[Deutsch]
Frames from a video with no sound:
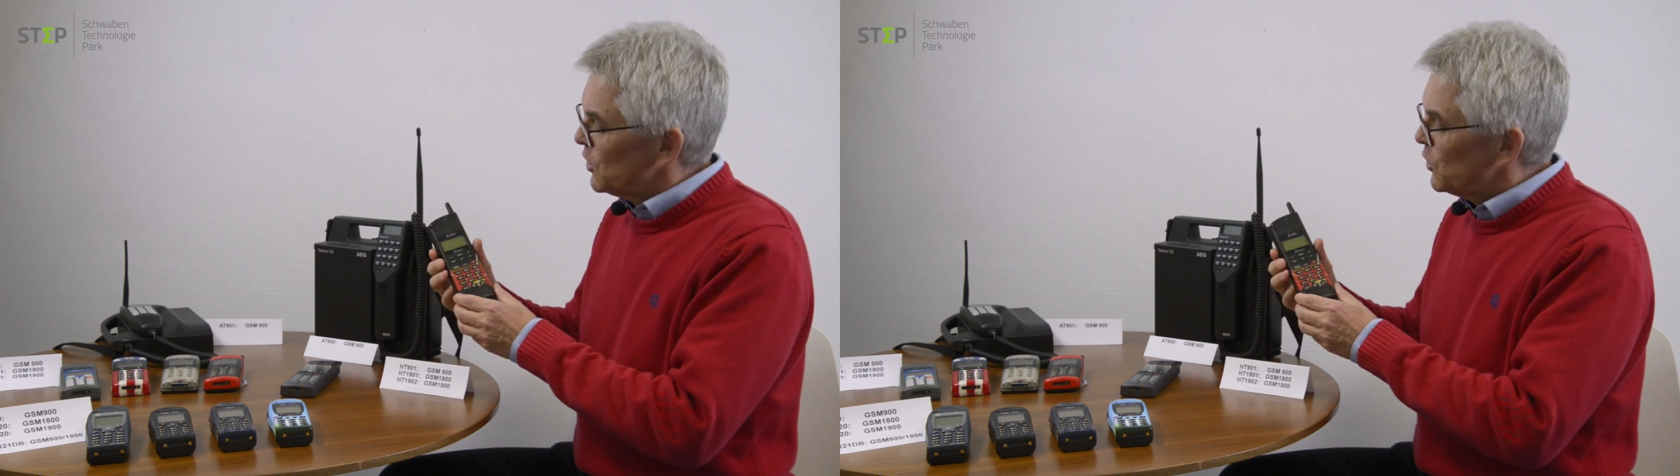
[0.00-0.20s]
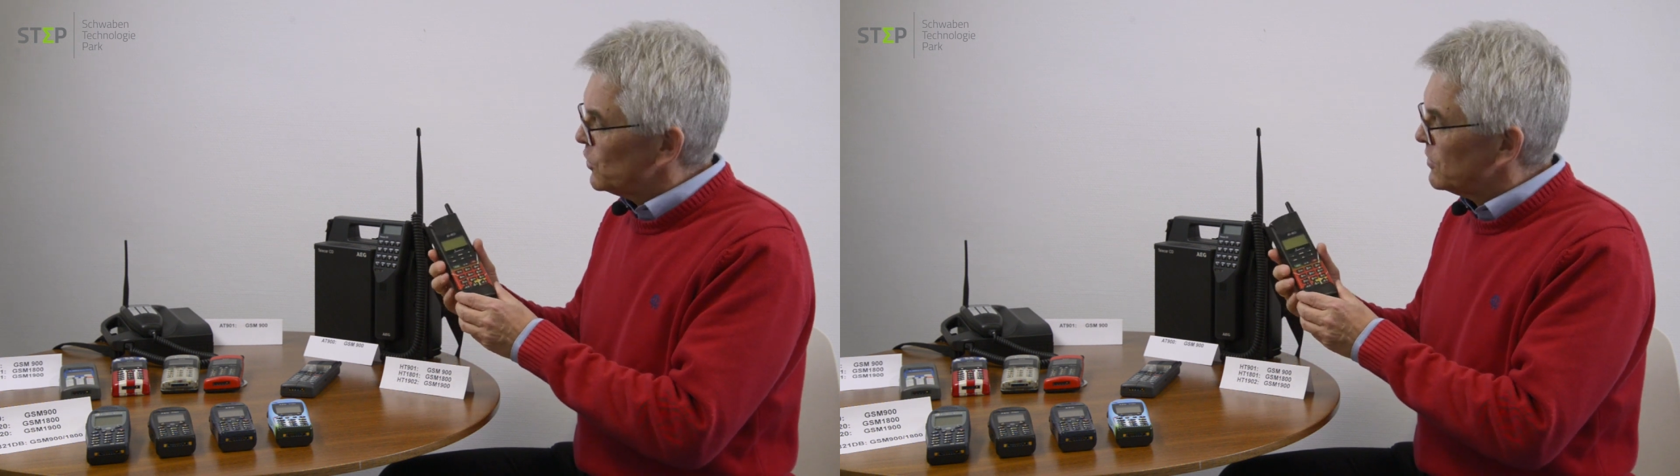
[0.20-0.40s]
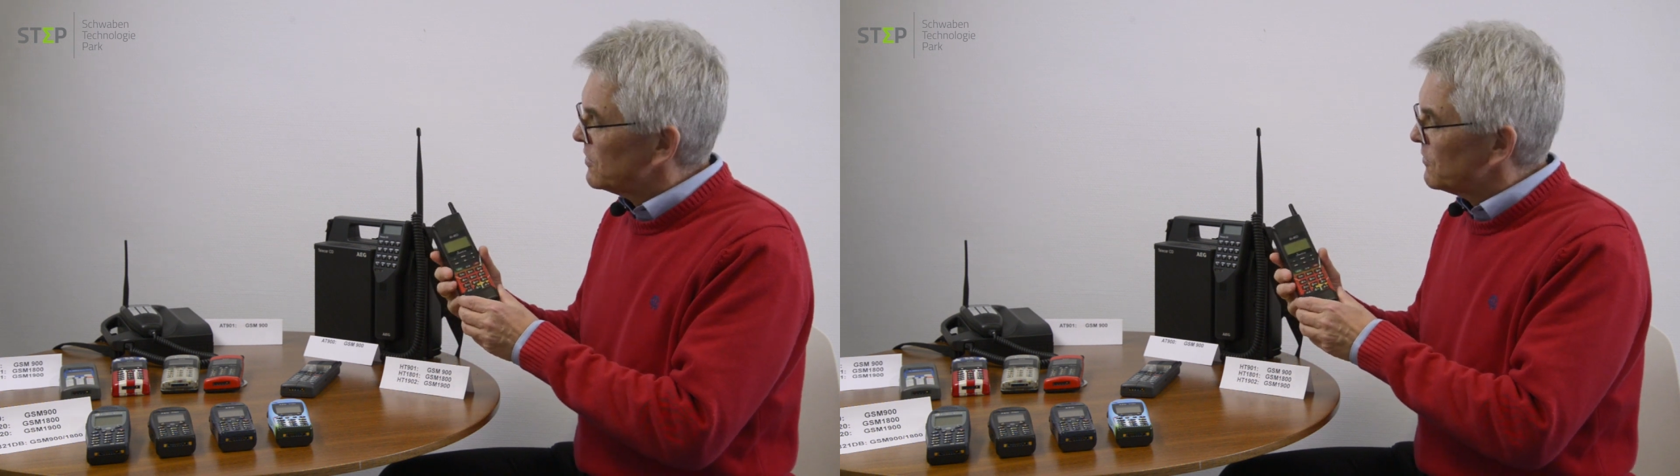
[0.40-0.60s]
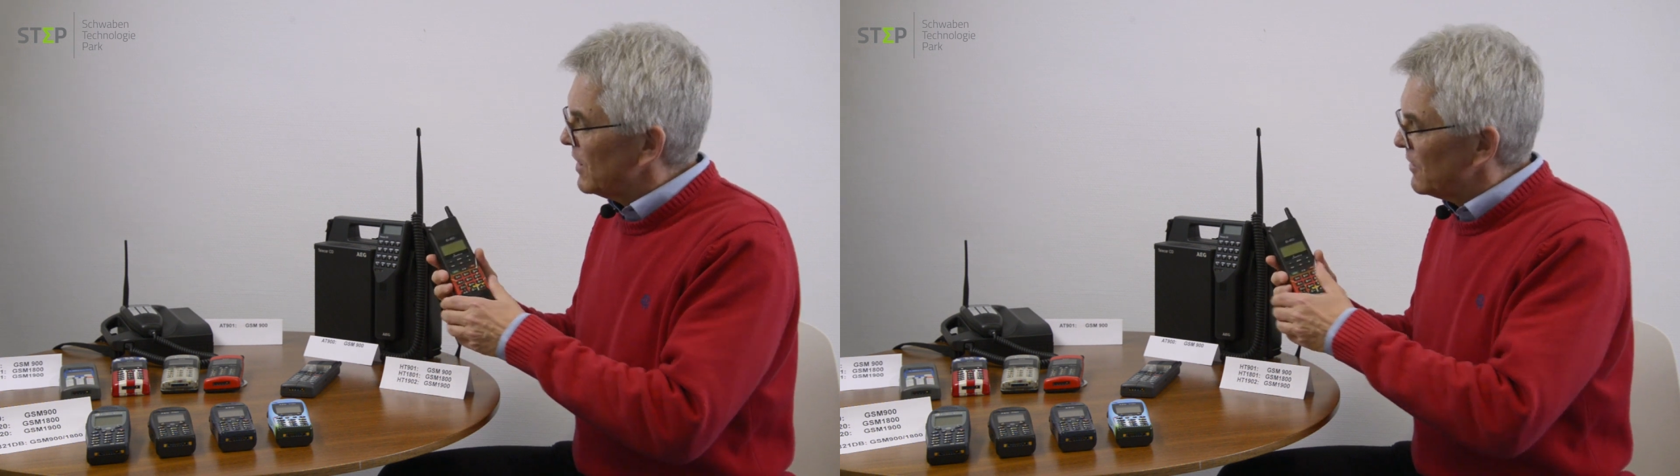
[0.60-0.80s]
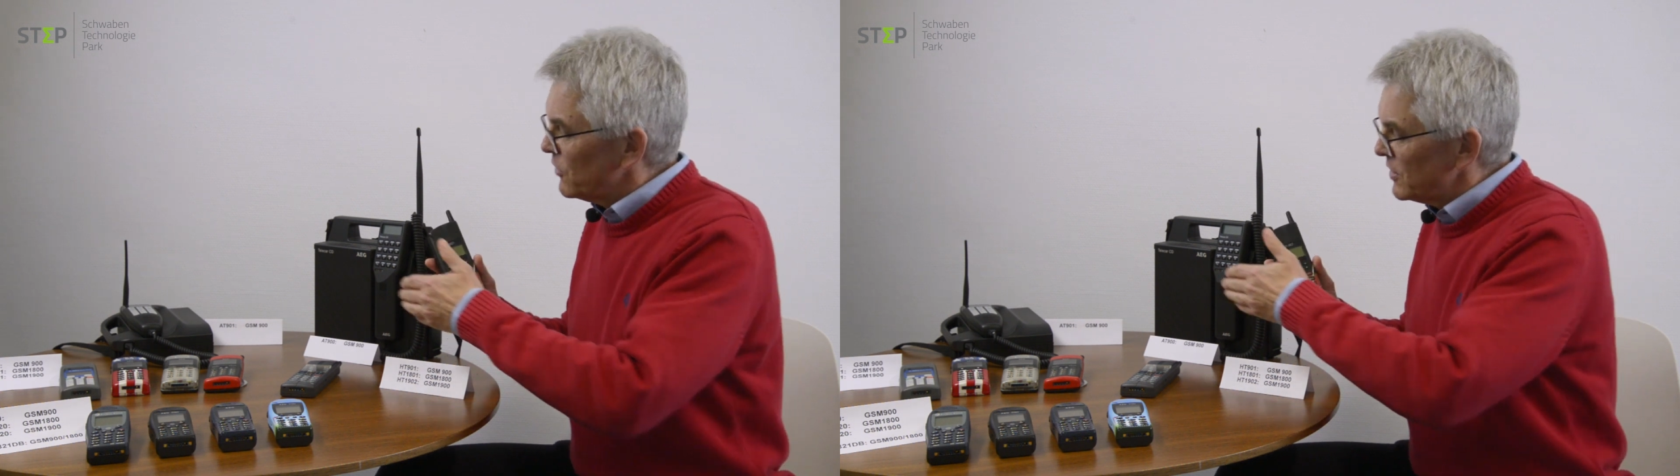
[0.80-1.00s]
und
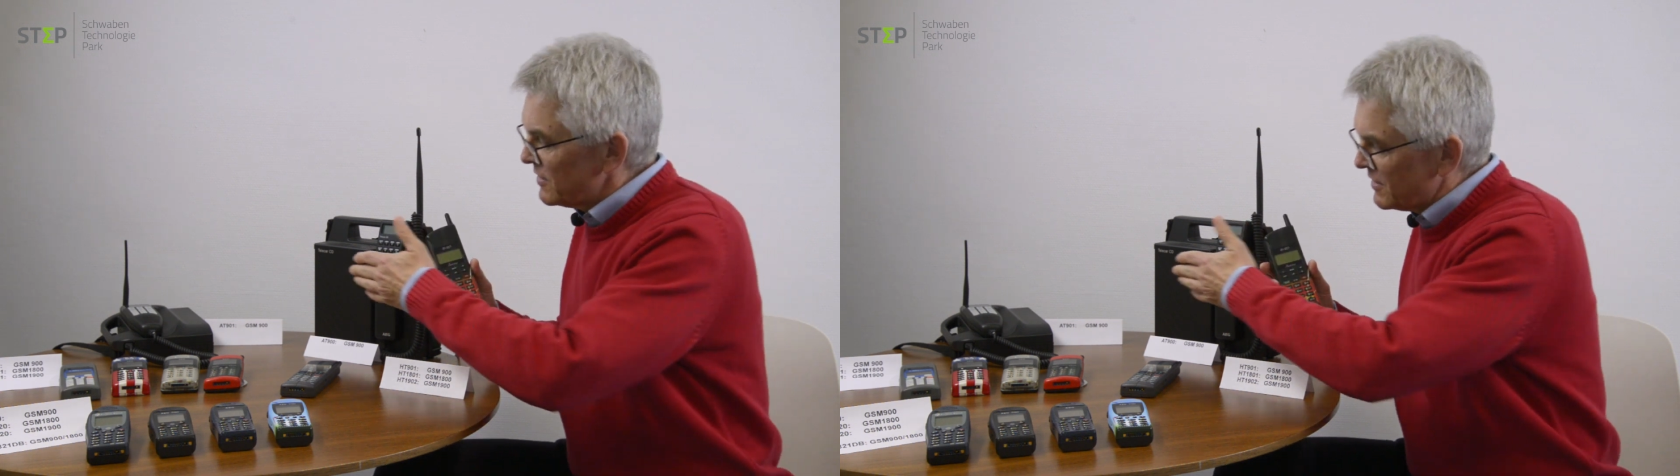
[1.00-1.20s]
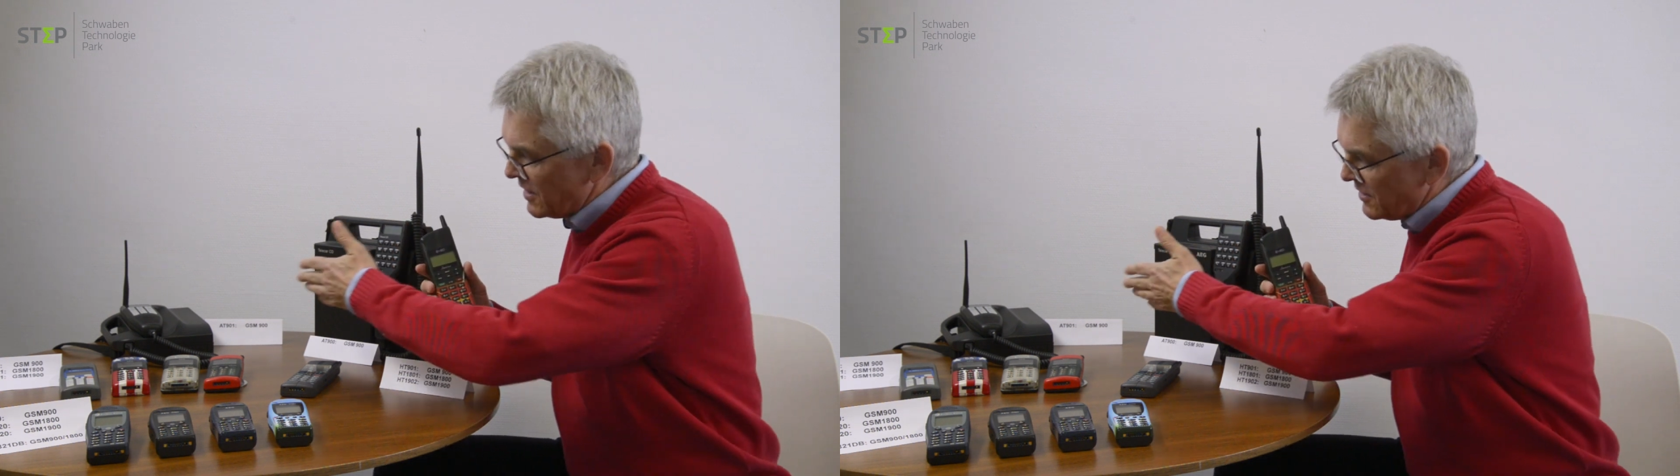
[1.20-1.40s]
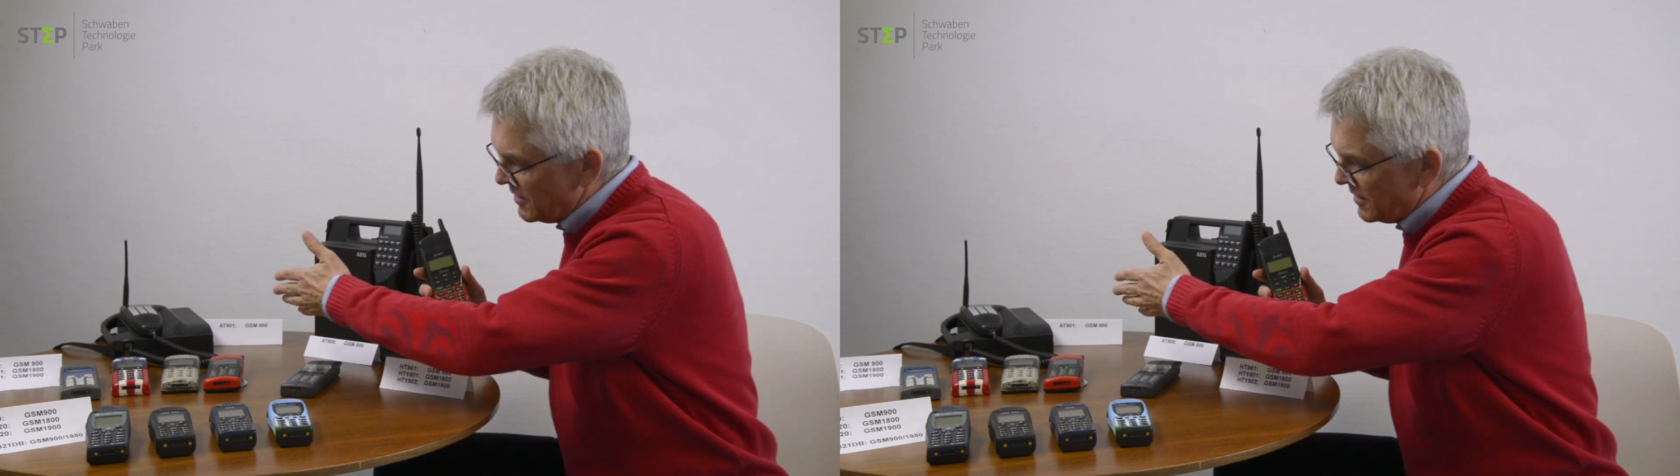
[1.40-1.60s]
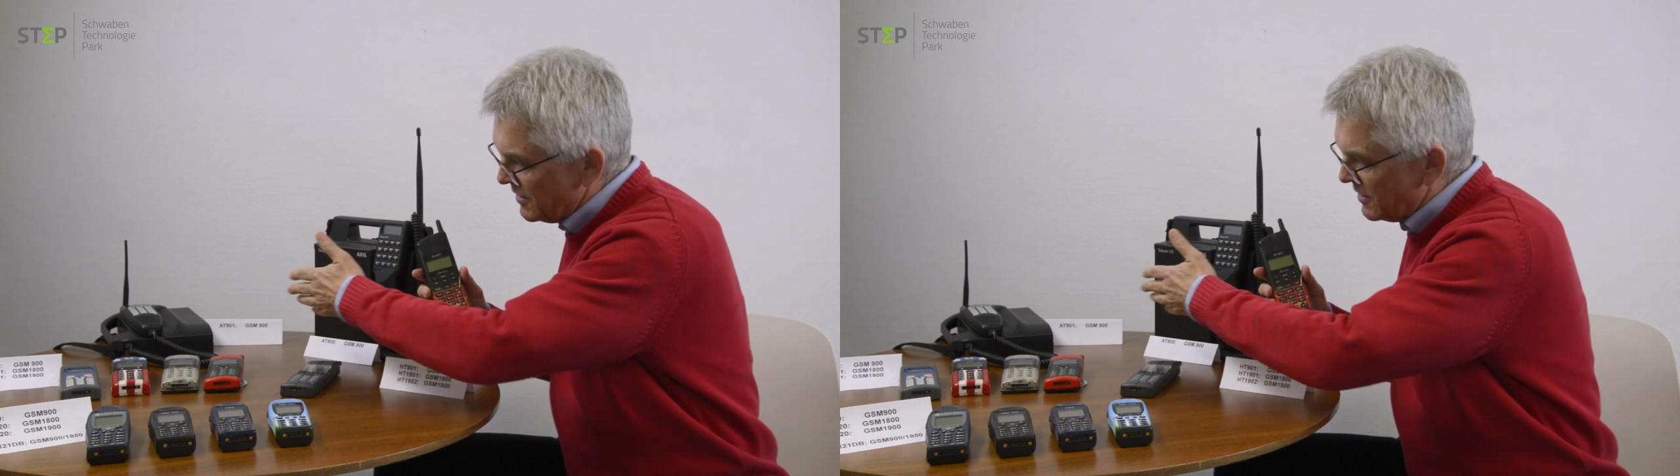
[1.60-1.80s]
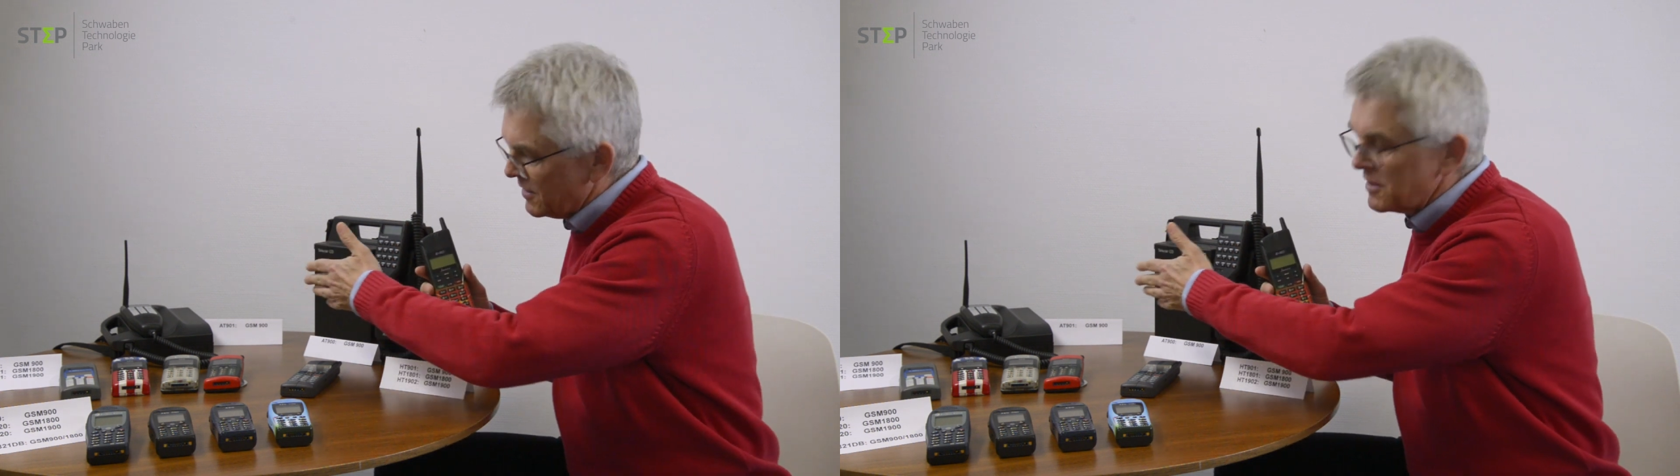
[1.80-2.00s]
war von der Technik
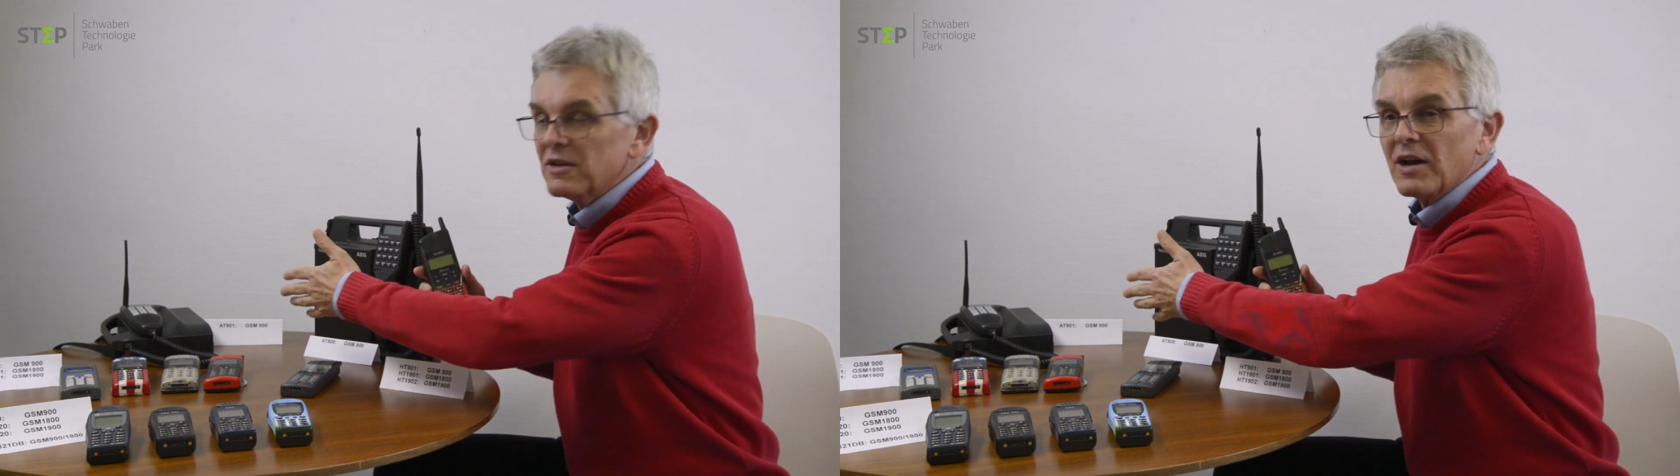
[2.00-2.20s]
her